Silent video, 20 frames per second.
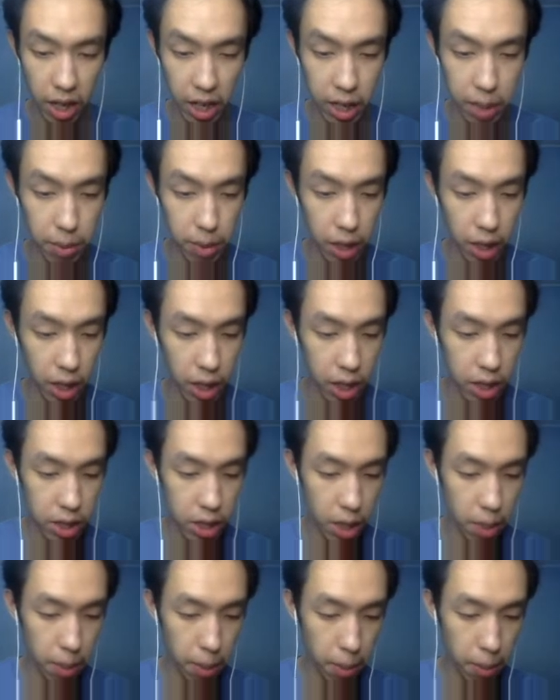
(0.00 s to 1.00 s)
Kita benerin aja
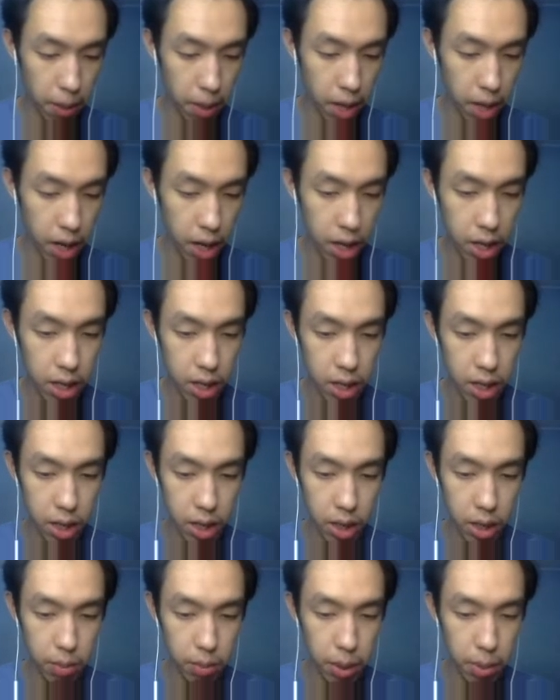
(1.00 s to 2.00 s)
nggak apa-apa
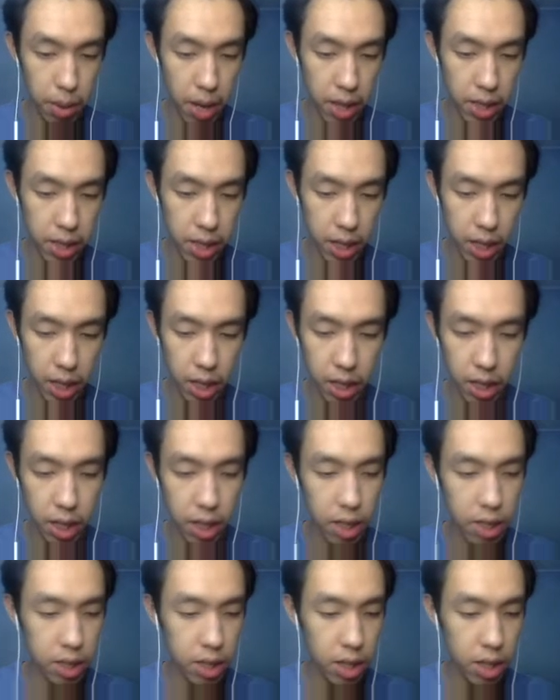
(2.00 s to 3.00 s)
demi bangsa kita
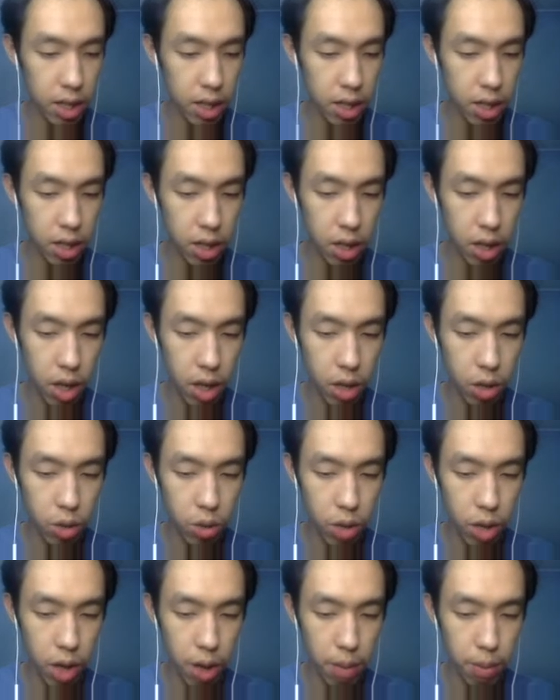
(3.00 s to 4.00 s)
guys ya.
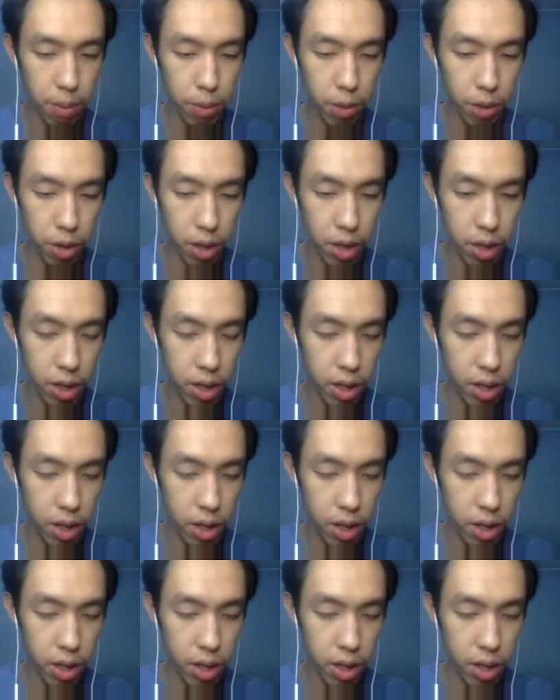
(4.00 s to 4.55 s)
Aduh ya ampun.